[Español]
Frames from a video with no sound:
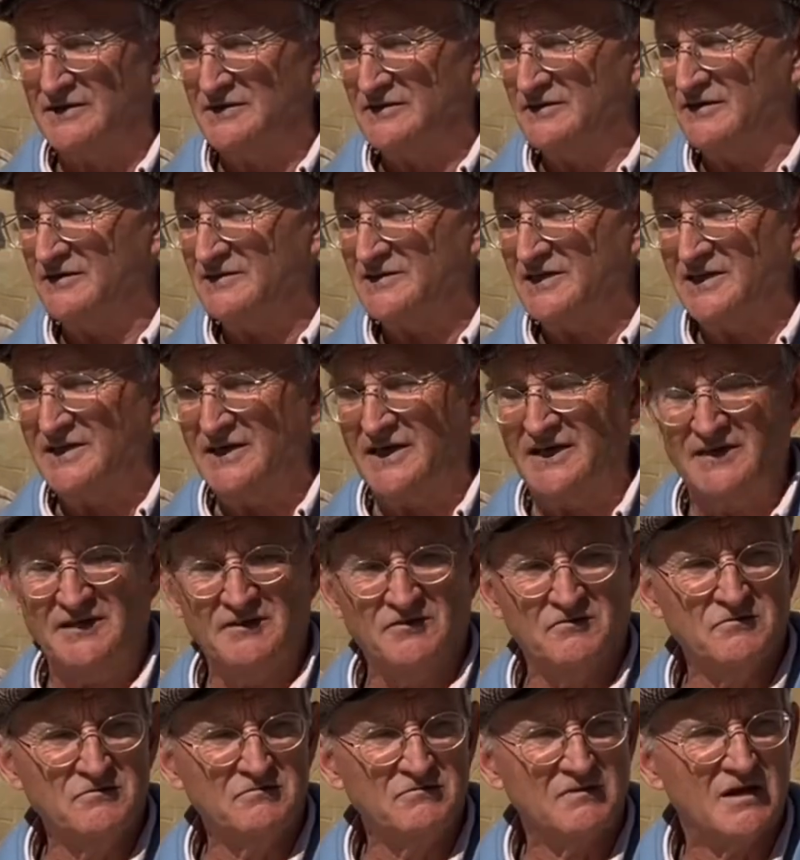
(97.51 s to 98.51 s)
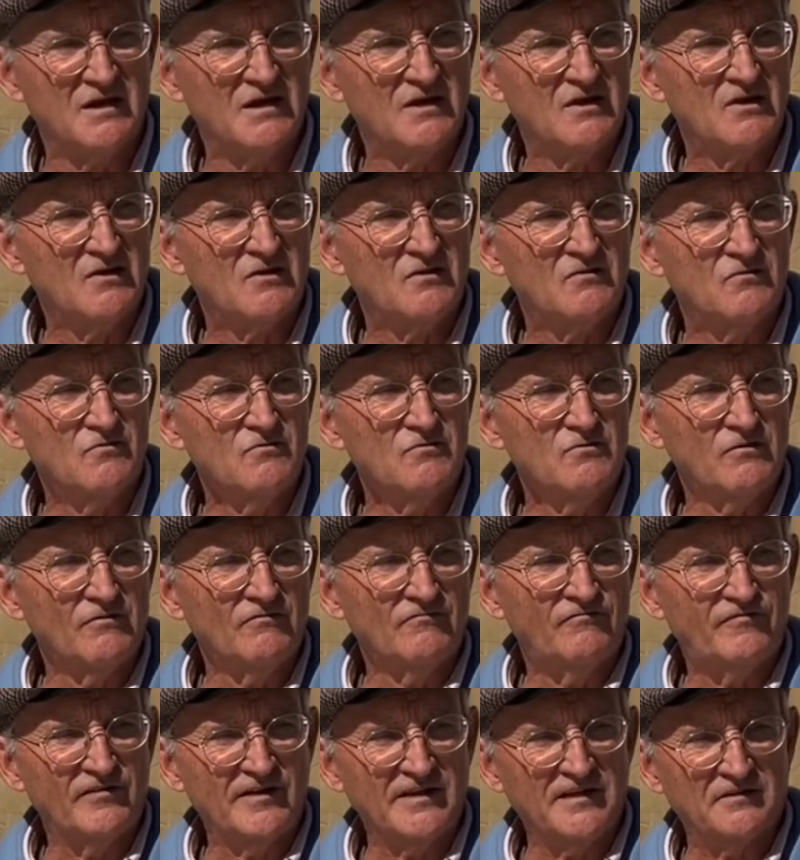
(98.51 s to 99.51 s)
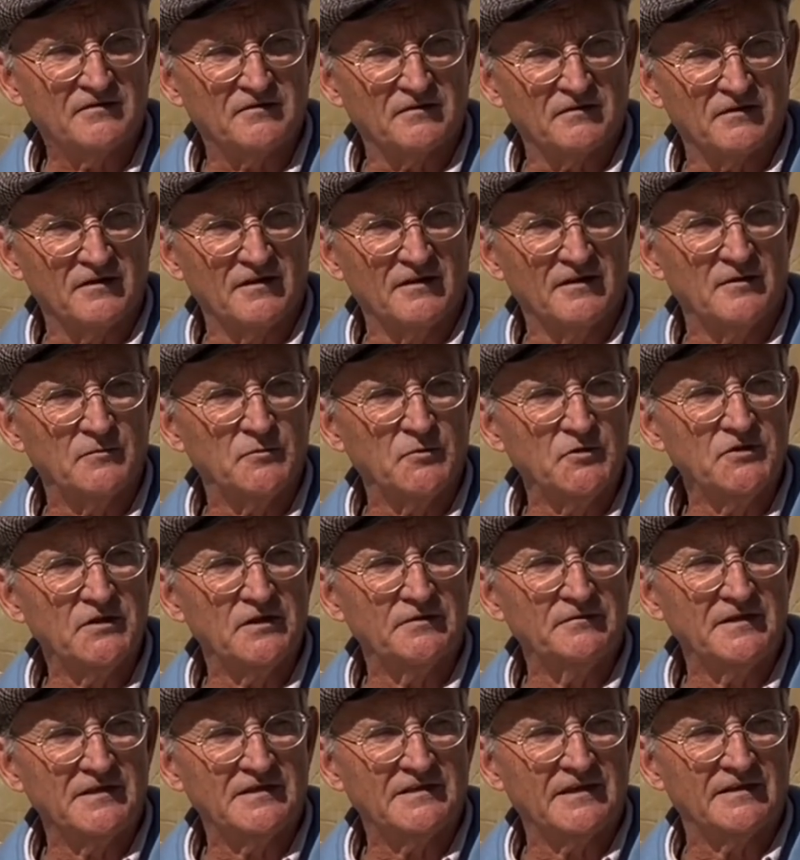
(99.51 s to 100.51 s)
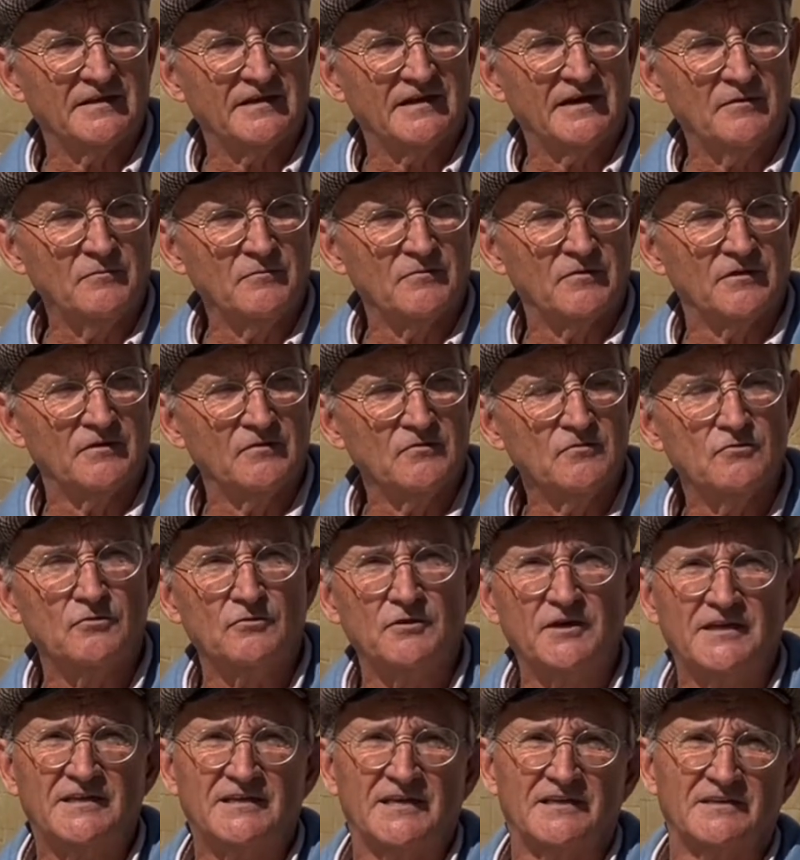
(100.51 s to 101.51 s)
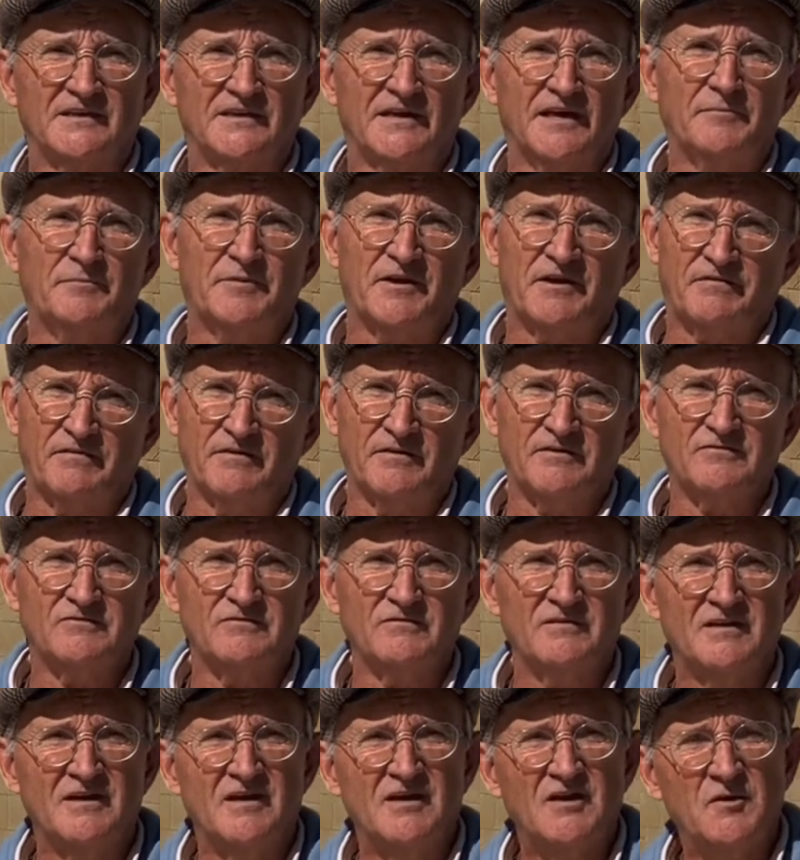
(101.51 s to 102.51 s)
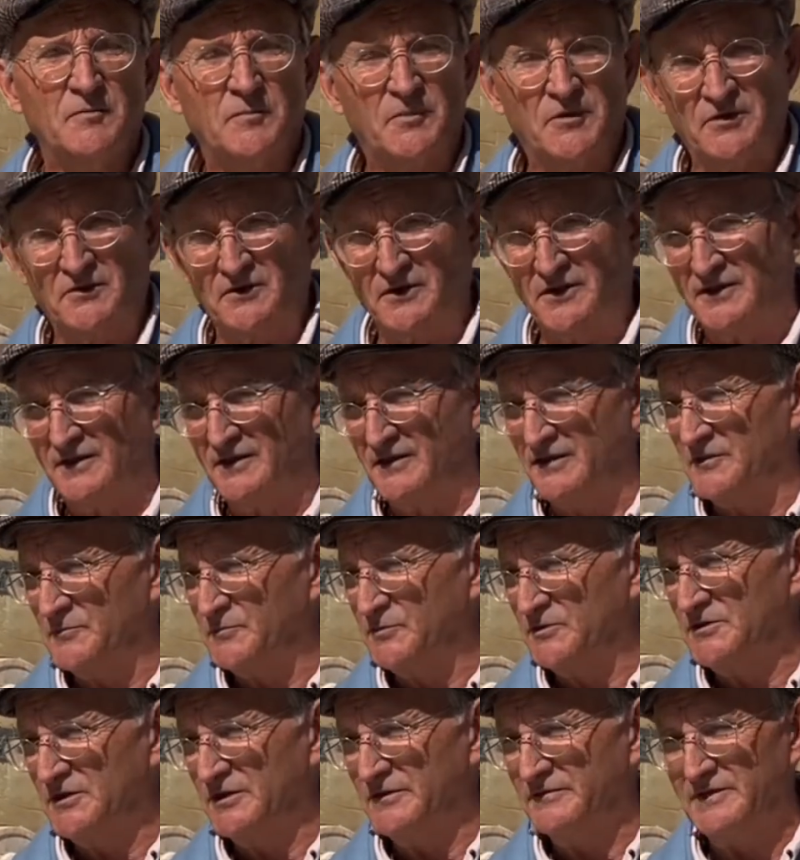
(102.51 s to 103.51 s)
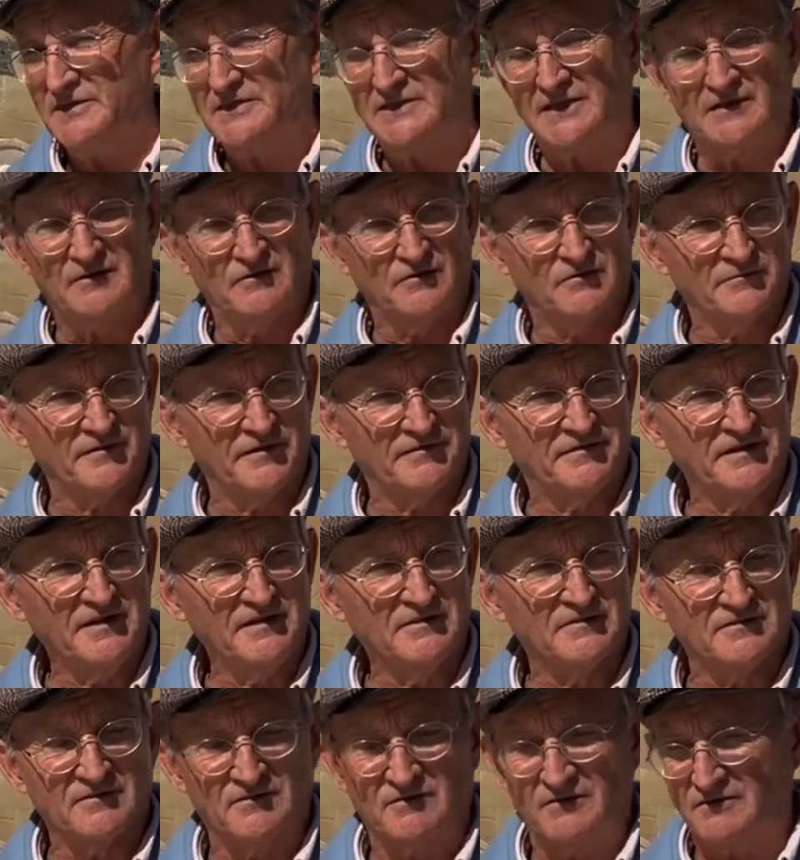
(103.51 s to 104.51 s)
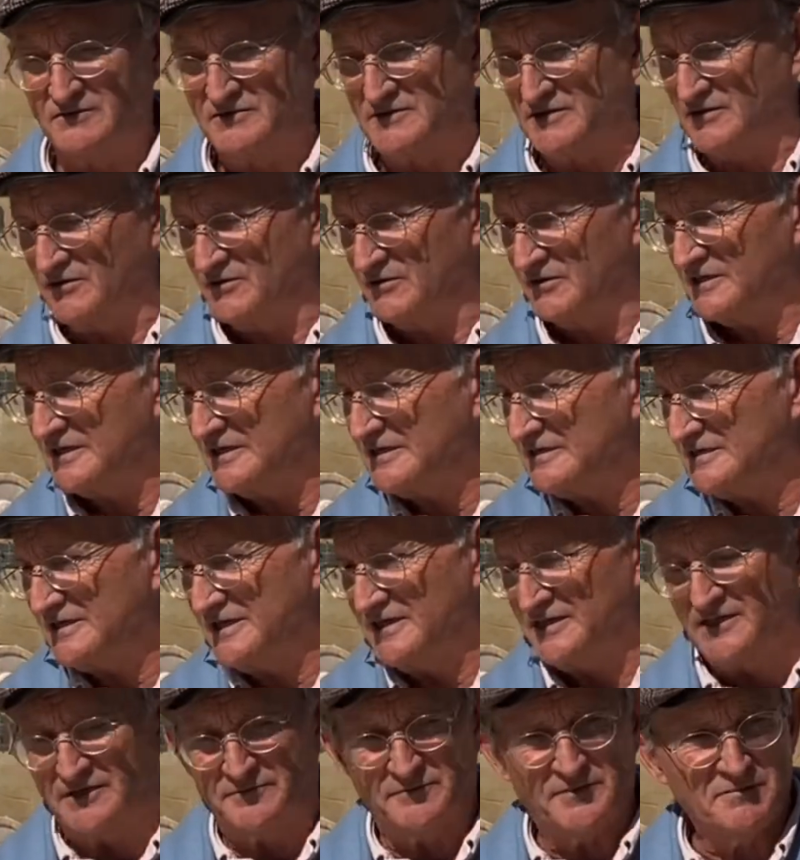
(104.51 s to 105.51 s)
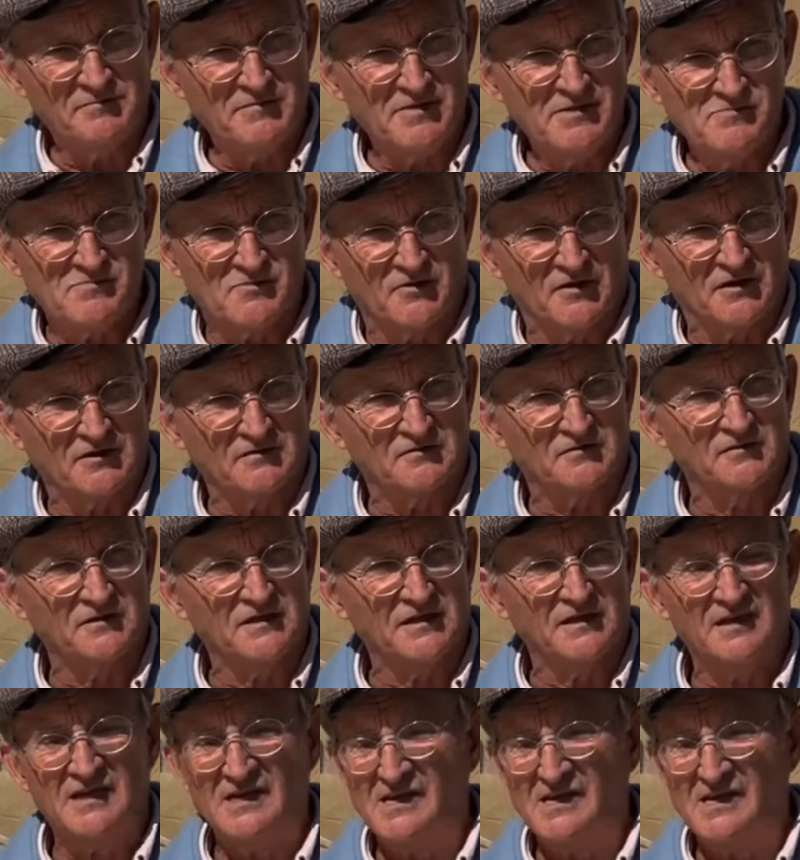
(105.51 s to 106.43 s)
Entonces hay ahí un, un conflicto que desde el punto de vista, digamos, de un jurista sería precioso, pero desde el punto de vista de los vecinos o de los ecologistas y de mí mismo, que estoy